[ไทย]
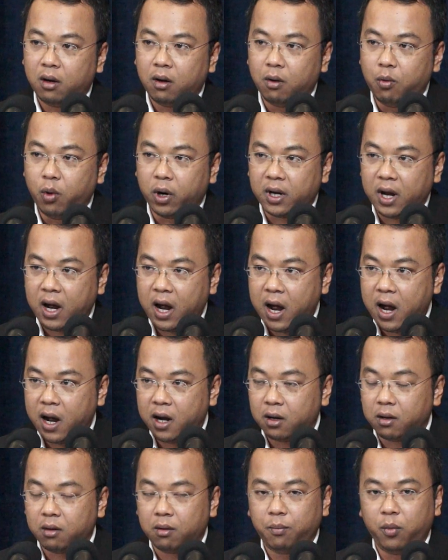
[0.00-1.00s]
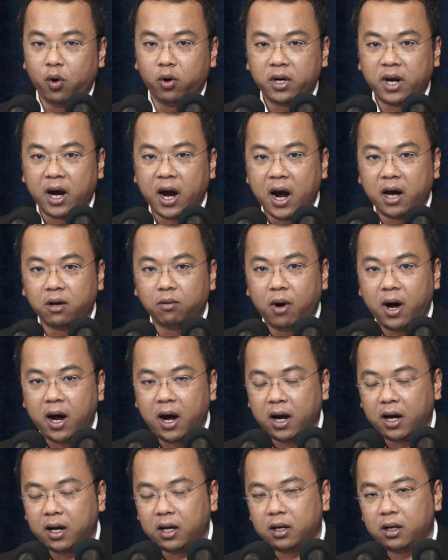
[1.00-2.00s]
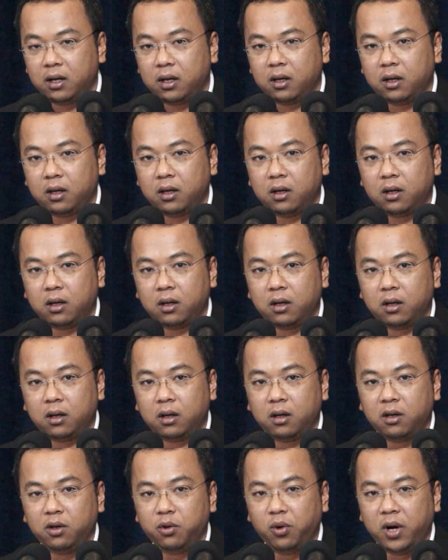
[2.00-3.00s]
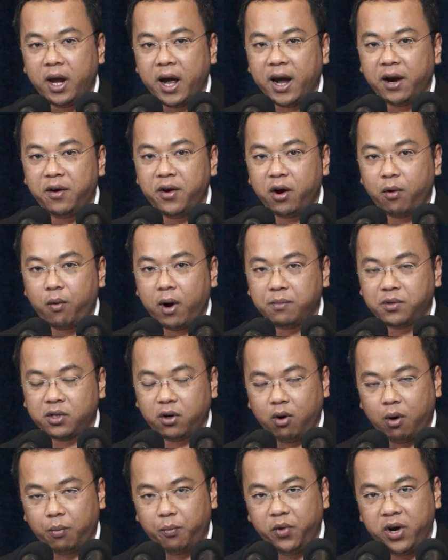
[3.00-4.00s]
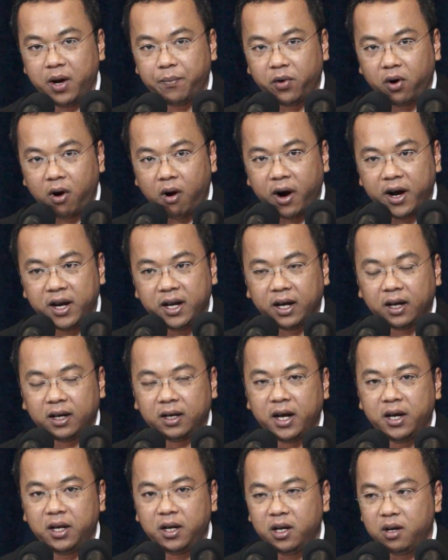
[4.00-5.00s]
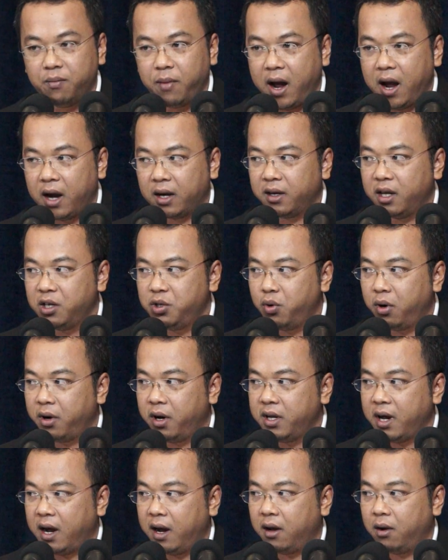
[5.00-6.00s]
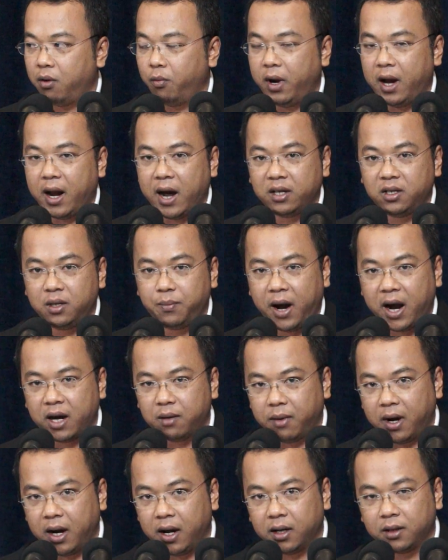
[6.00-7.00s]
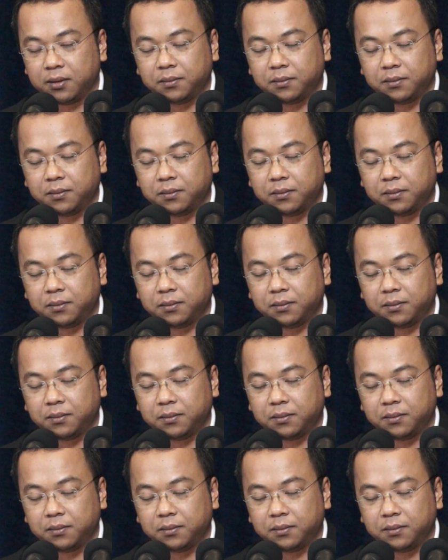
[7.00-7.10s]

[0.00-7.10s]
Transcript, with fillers: อวดอ้างผลงานว่าดูแลเรื่องความสงบเรียบร้อยเนี่ยได้ดีมากในช่วงระยะเวลาที่ผ่านมา